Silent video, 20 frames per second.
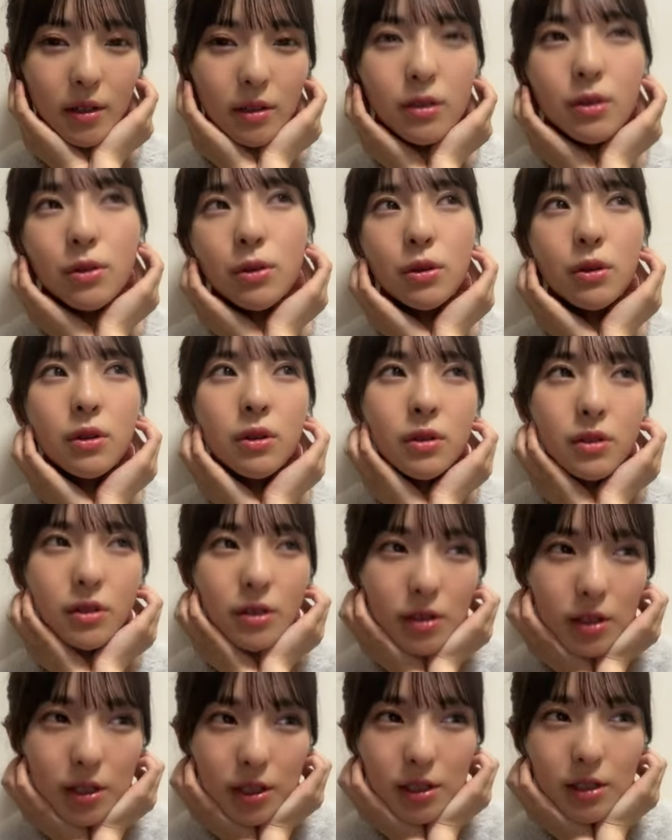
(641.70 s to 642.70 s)
そう
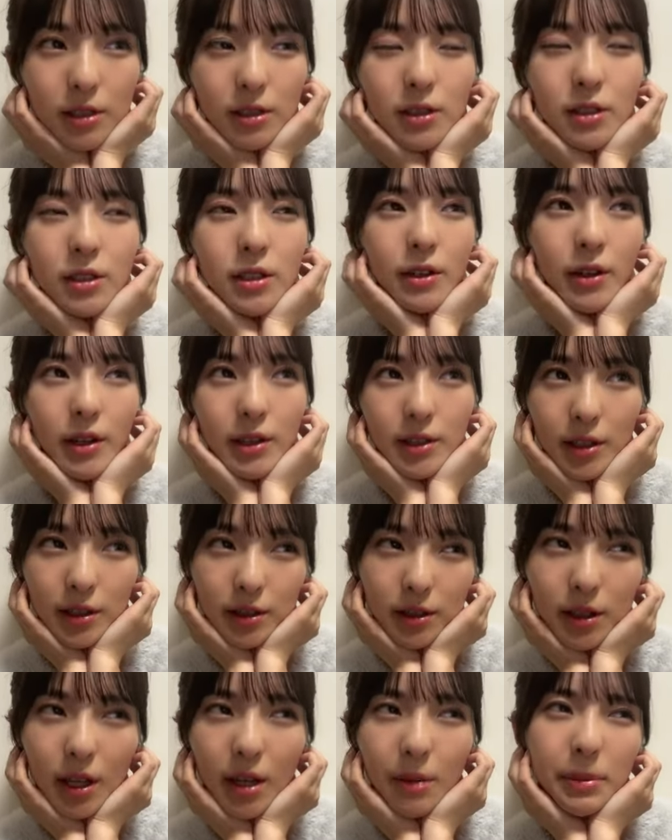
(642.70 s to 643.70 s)
17日には絶
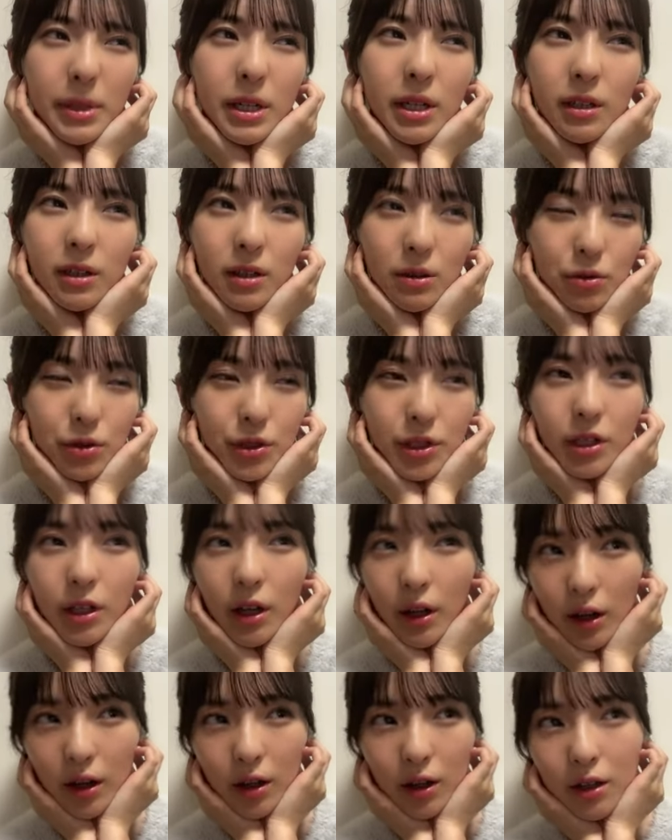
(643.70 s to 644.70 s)
対間に合ってほしいか
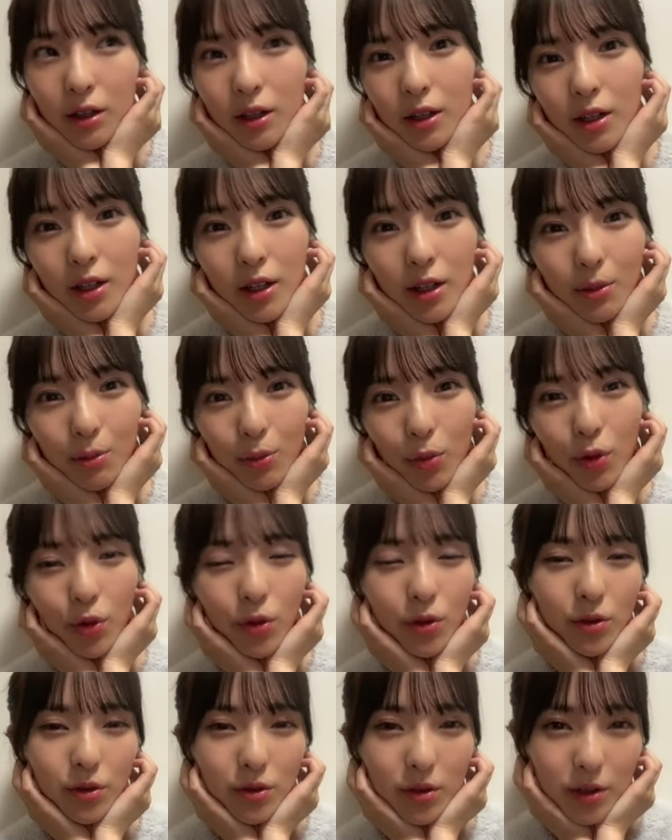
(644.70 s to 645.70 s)
ら
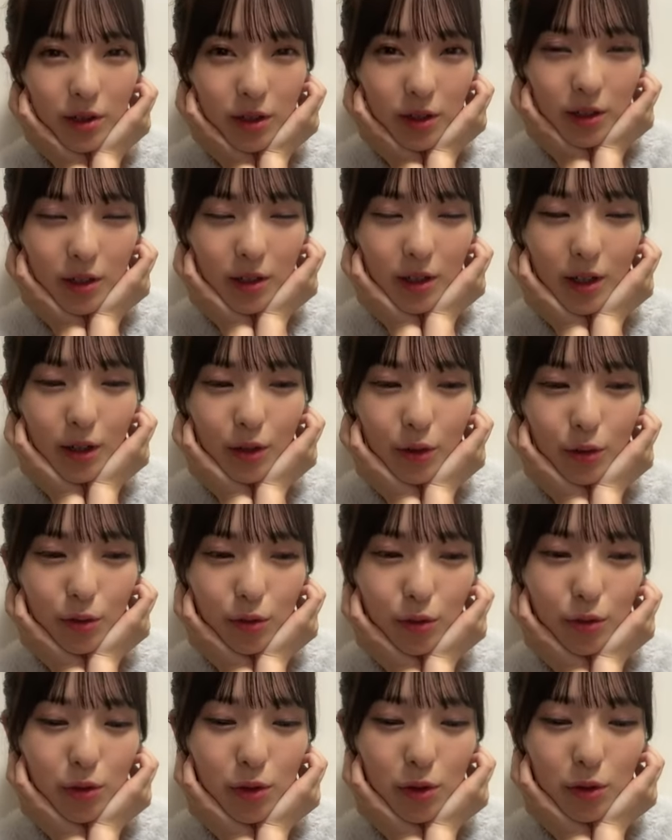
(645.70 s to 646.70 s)
もうあの
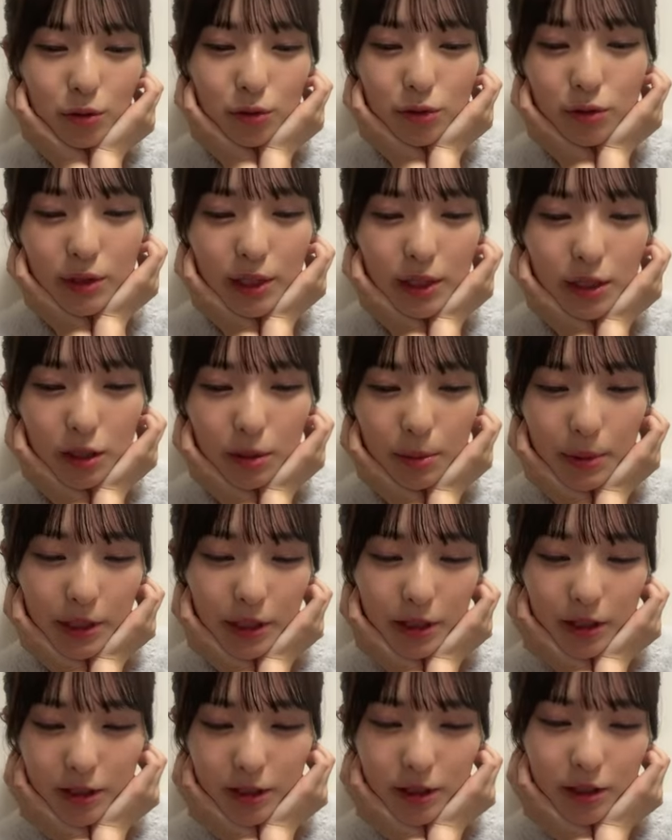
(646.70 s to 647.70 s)
運営様
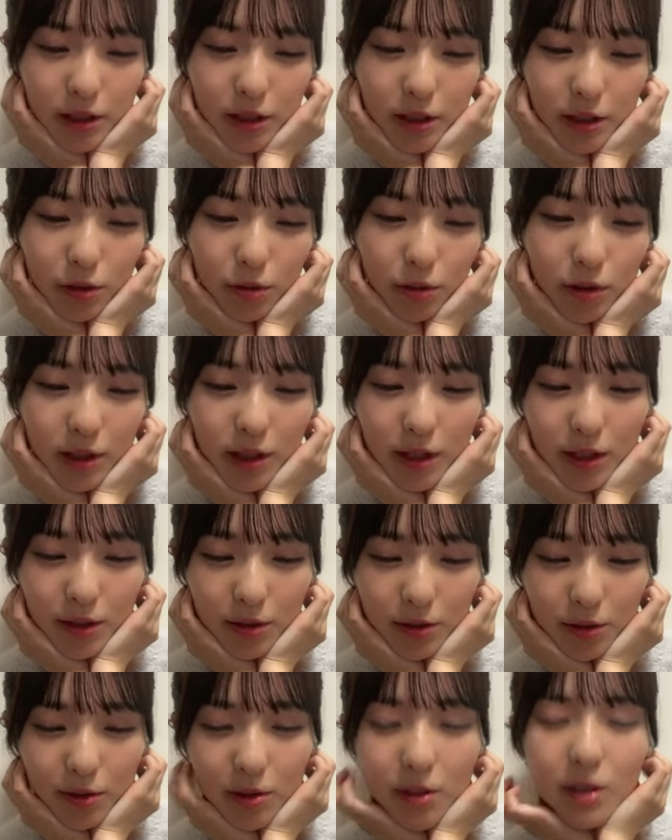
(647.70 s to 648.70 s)
に言っておかないと
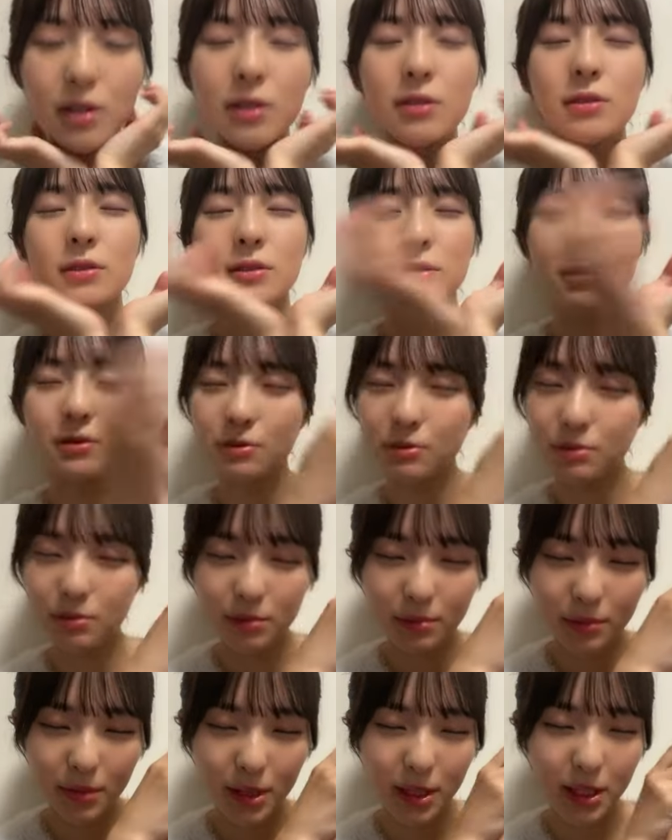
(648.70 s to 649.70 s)

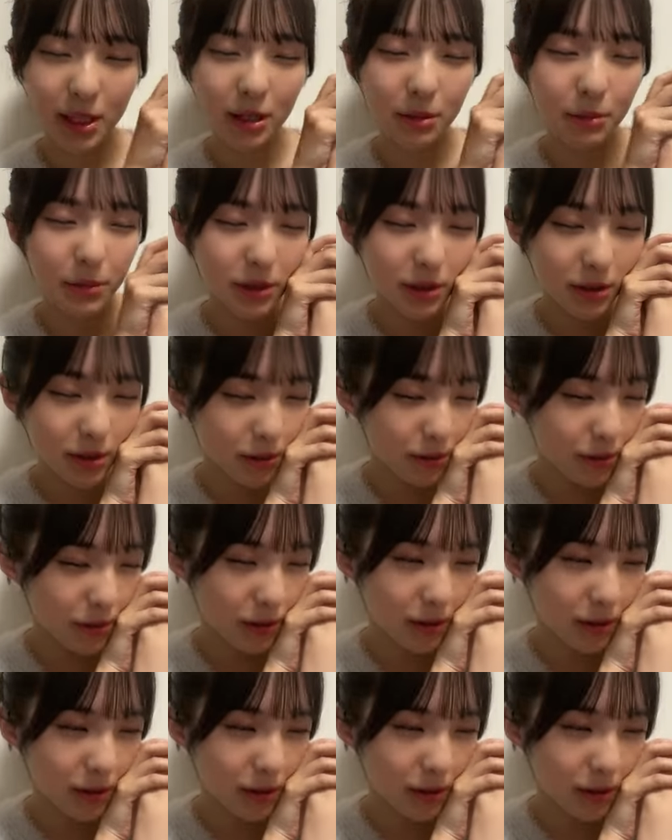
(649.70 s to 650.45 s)
間に合いますよ